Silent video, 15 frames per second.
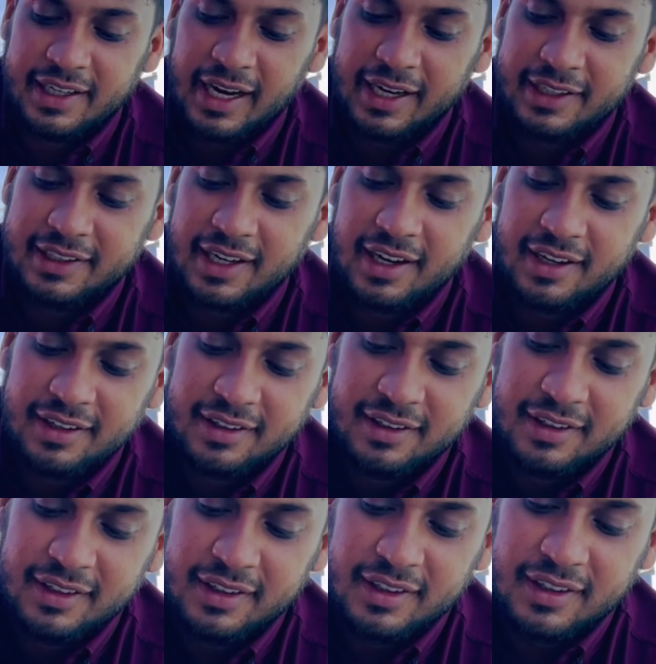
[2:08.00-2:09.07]
দেখেন আরেকটা
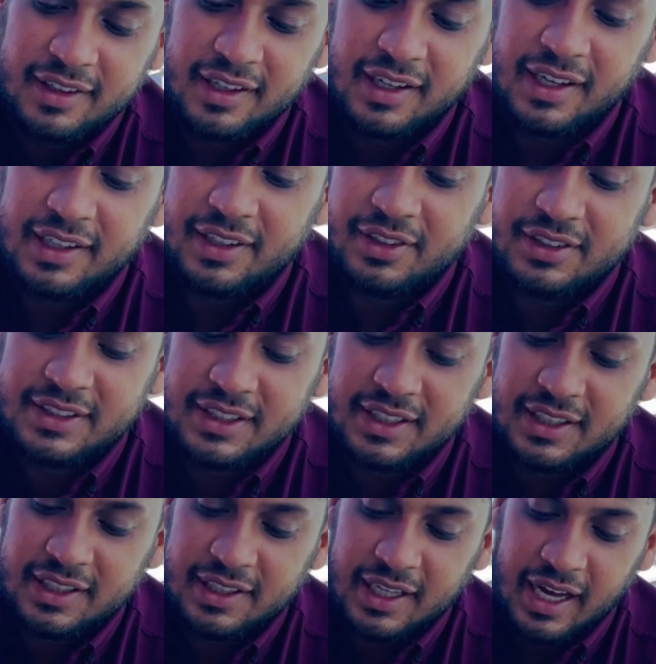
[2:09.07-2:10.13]
এটা হচ্ছে
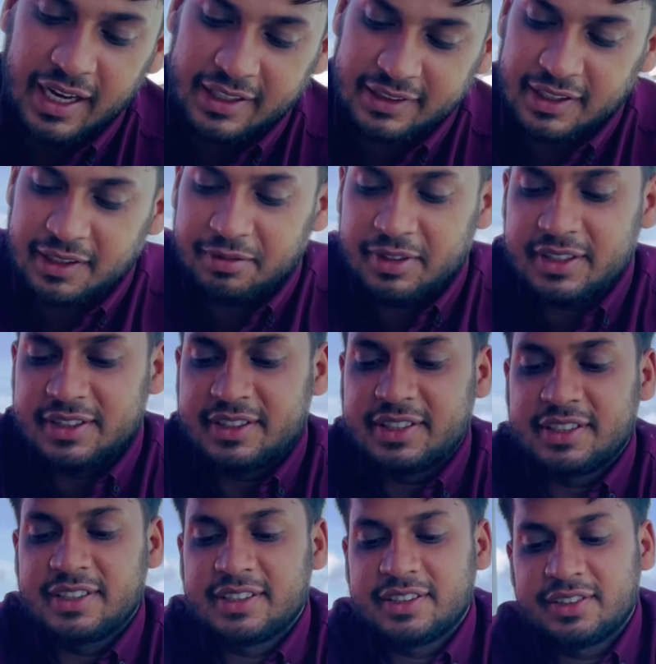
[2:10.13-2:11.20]
আরেকটা রেবিট
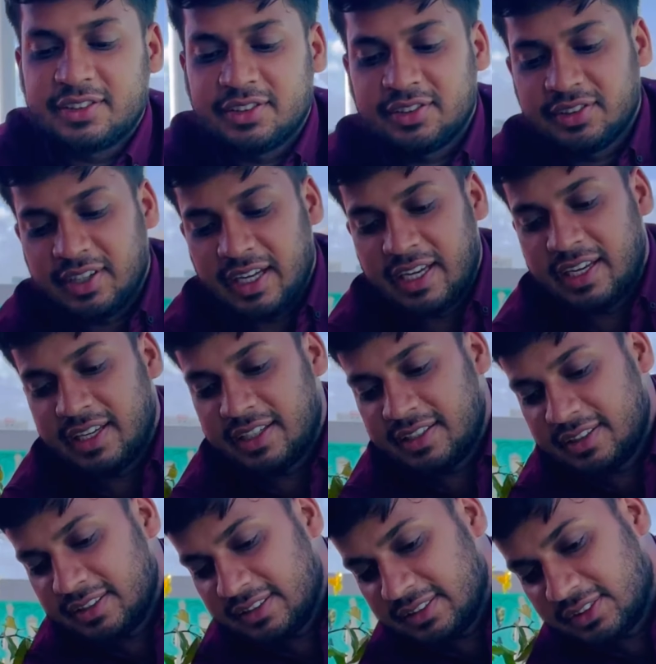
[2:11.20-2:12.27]
তো এই
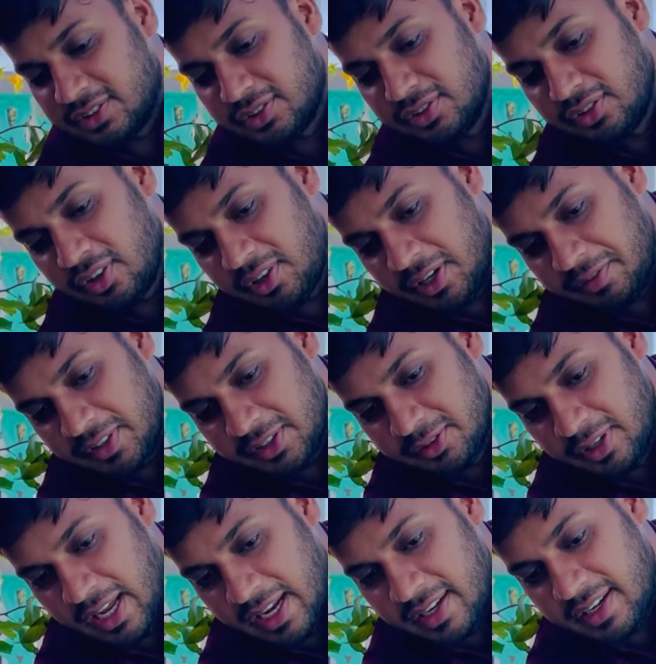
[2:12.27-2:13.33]
সুন্দর
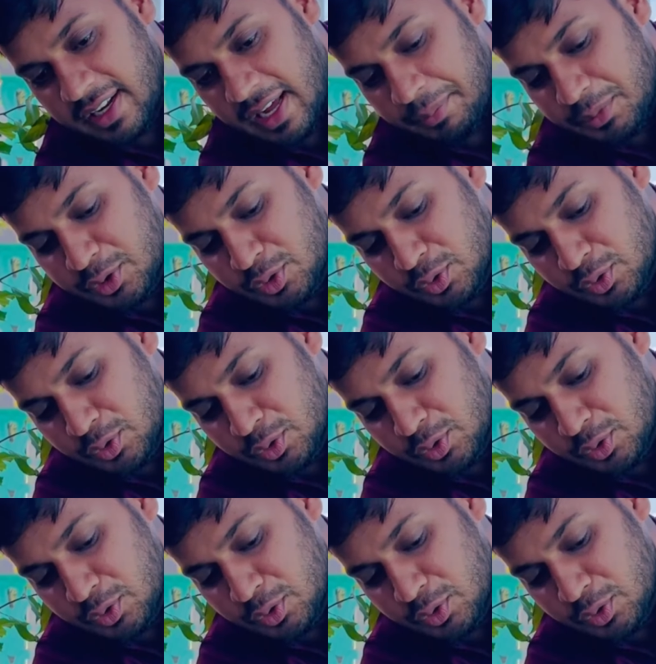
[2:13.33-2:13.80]
রেবিটগুলার আমি